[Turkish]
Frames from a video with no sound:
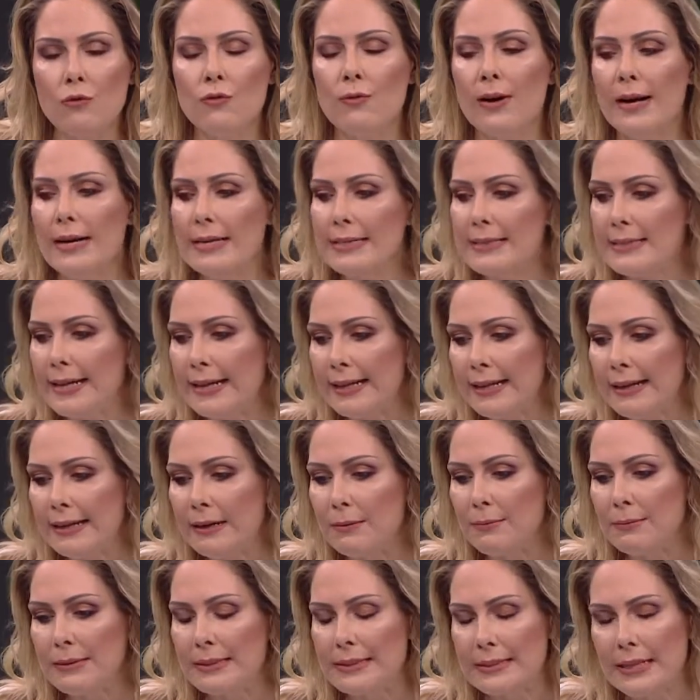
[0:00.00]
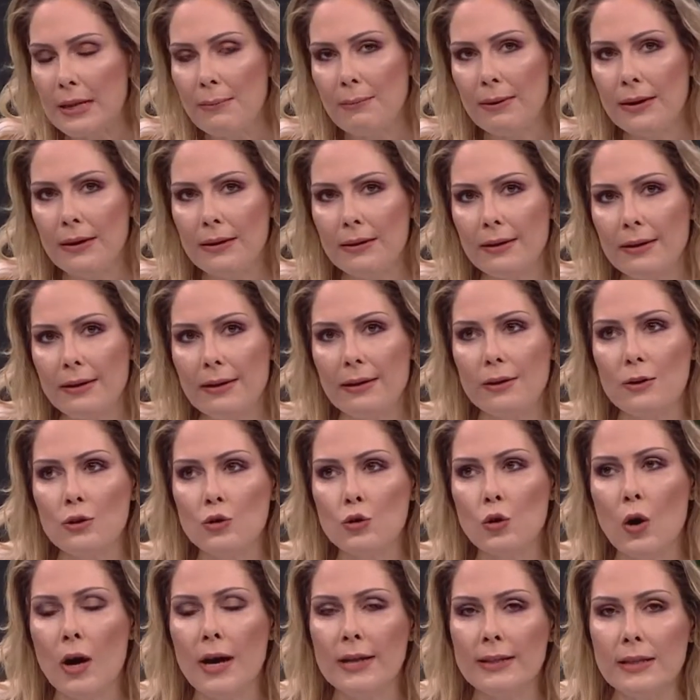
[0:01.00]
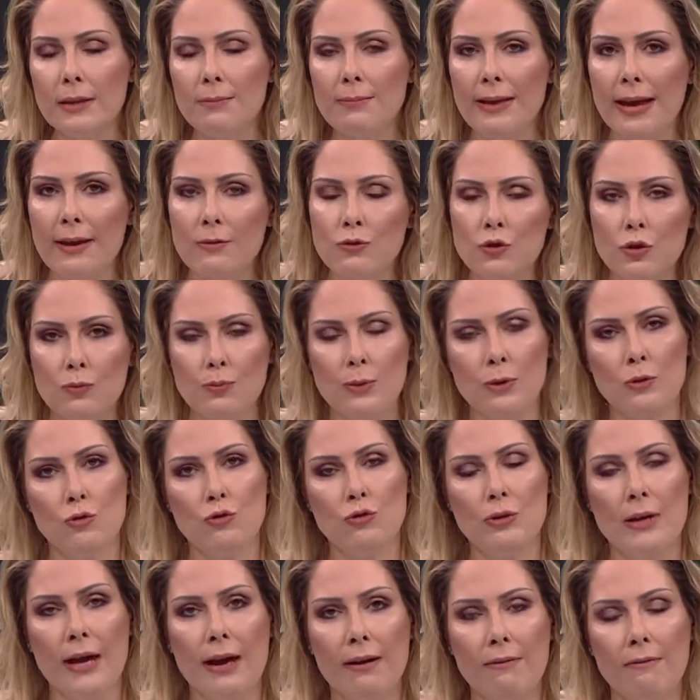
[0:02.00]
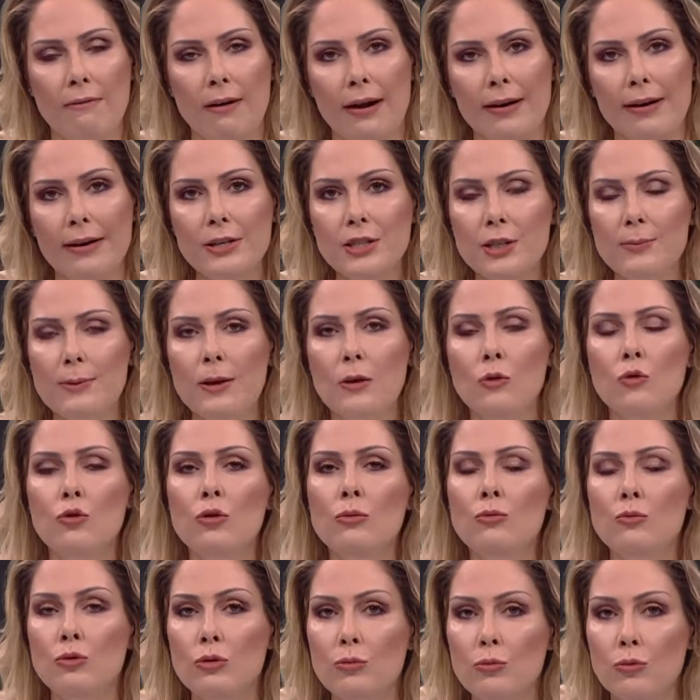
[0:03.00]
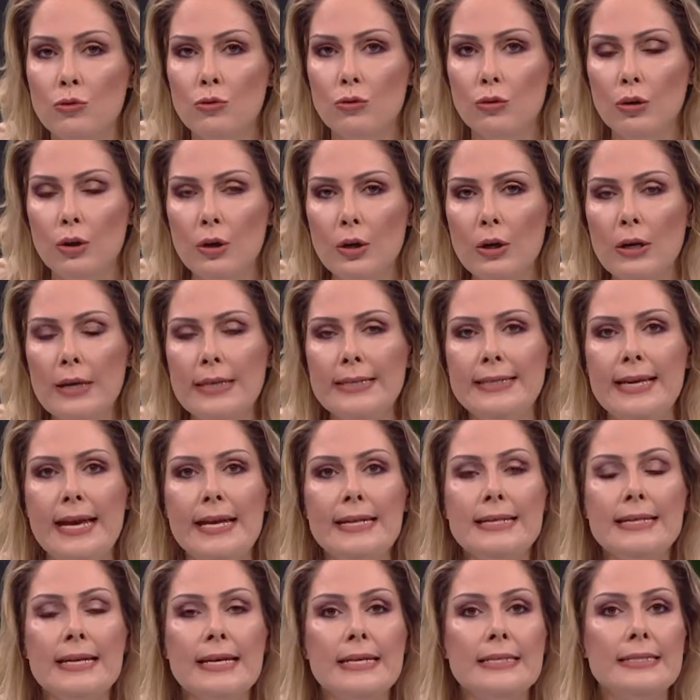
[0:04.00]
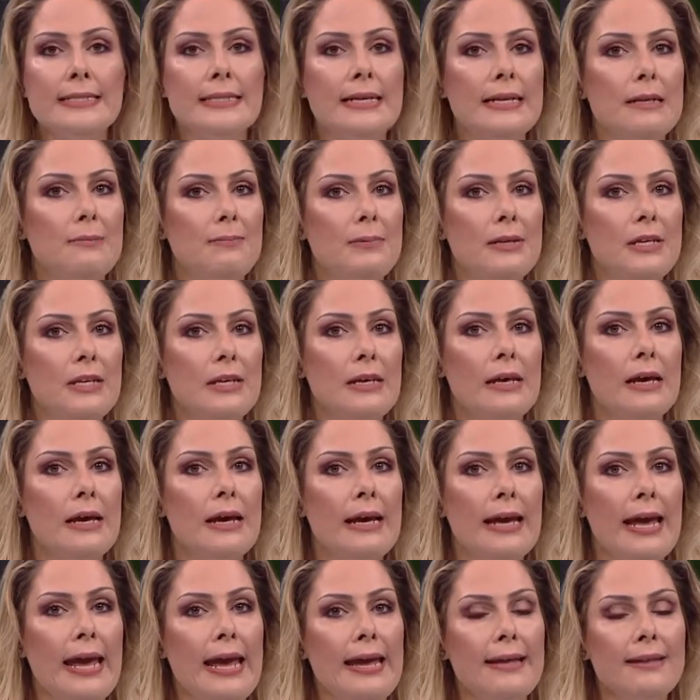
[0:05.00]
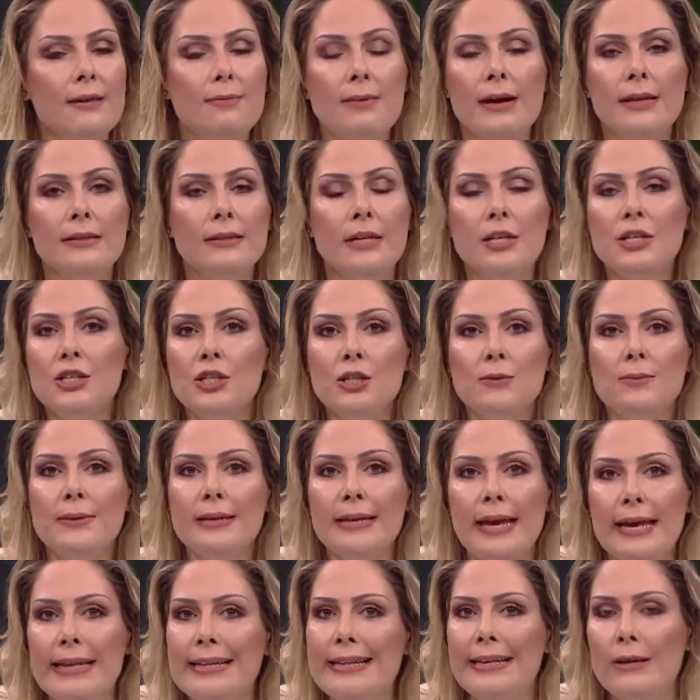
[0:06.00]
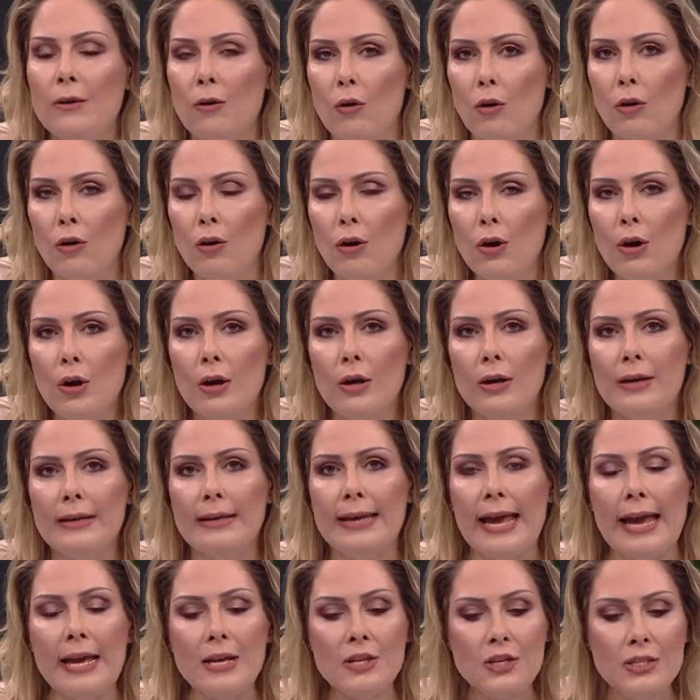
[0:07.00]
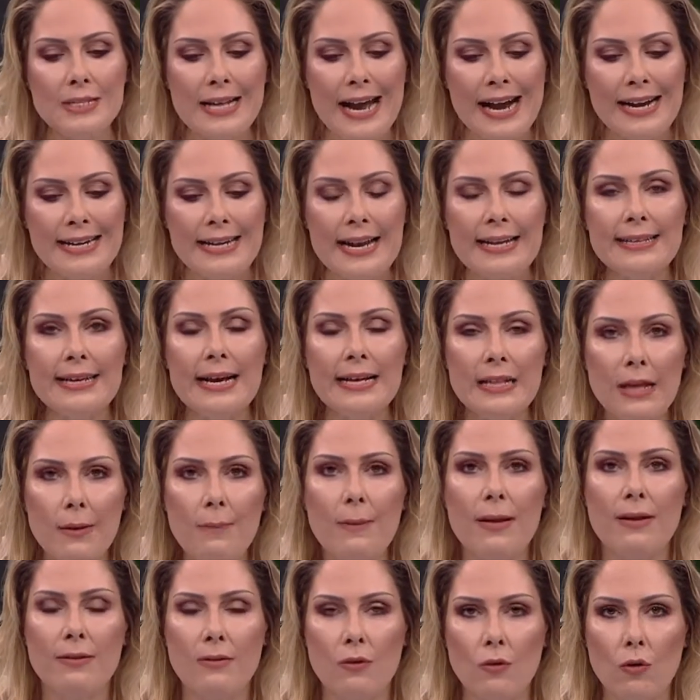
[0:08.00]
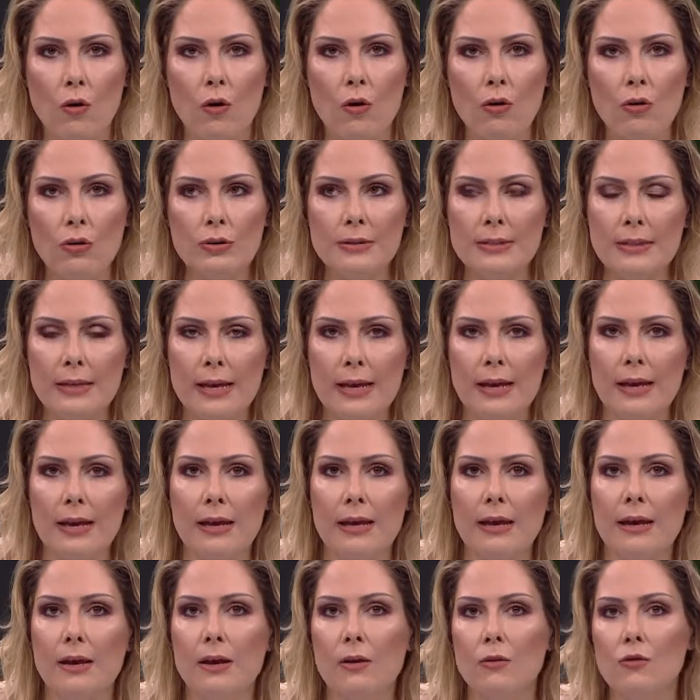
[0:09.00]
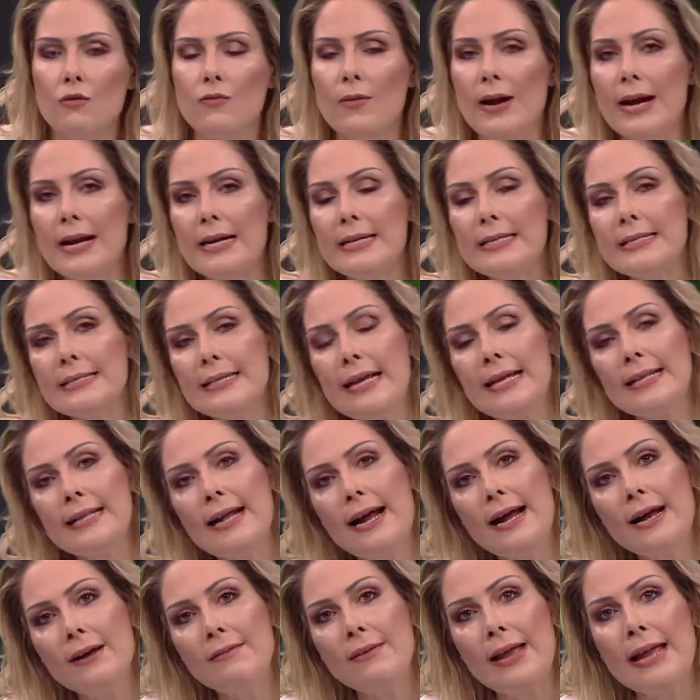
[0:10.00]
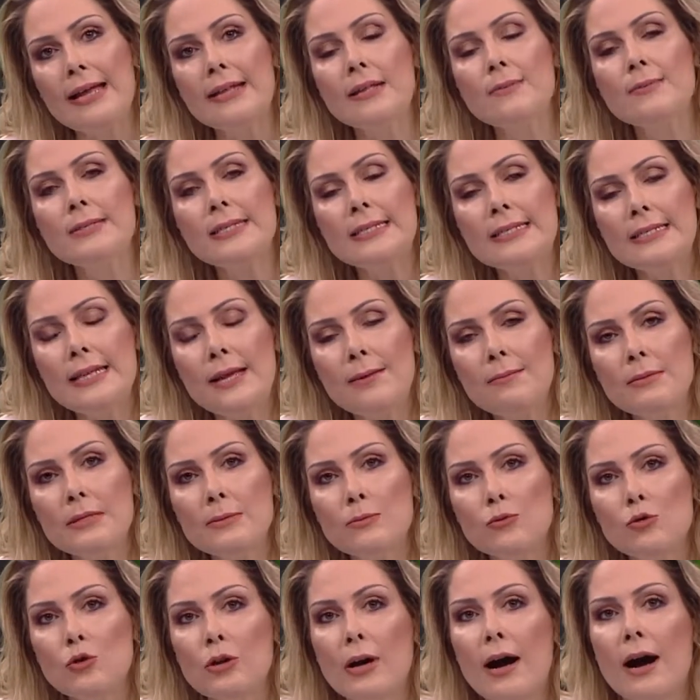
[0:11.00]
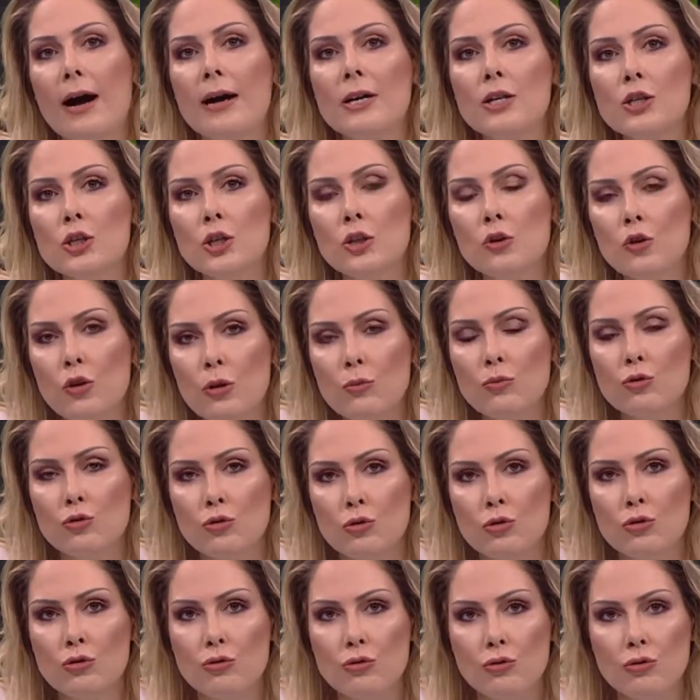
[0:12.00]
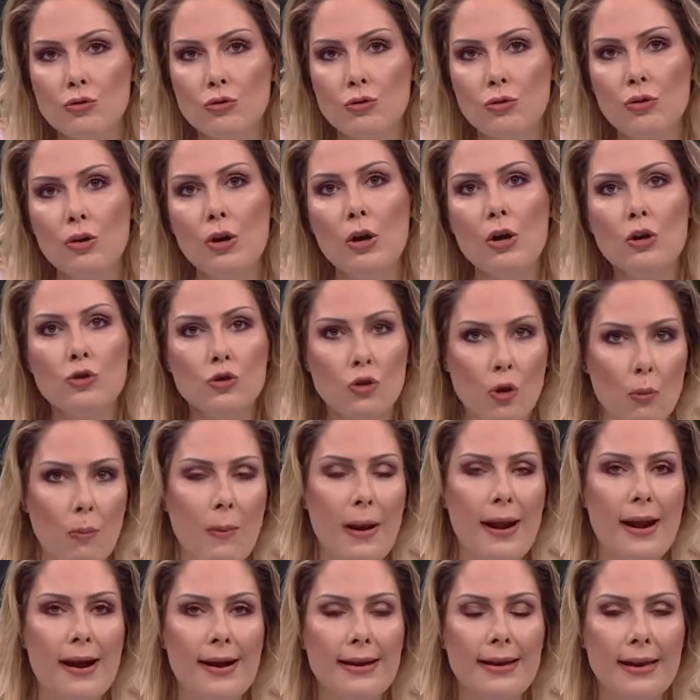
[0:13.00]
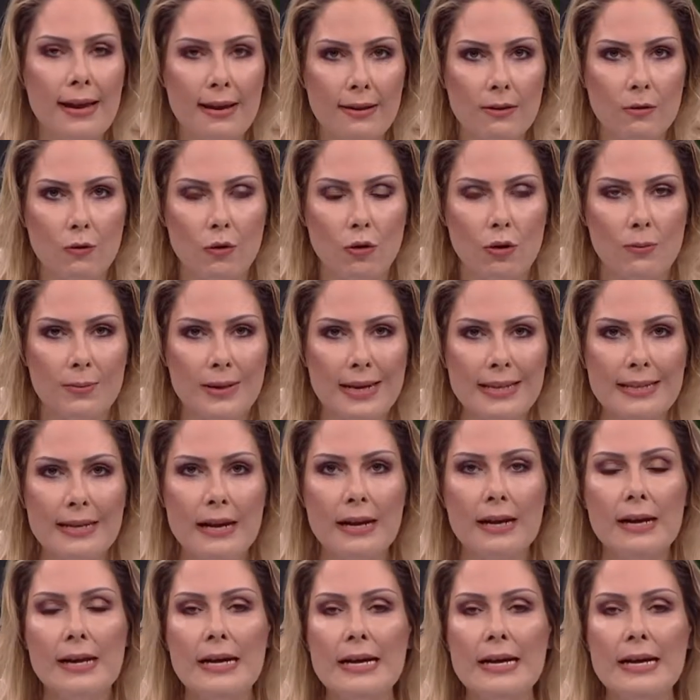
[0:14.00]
üniversitelerimizde e, şu anda mevcut bir düzen var. Acaba uyumlu mu? Yeni nesil bir eğitim anlayışı mı geliyor? Gençler ne talep ediyor? E, üniversiteler ve eğitim sistemimiz bunu karşılıyor mu sorusunu çok merak ediyorum. Ya da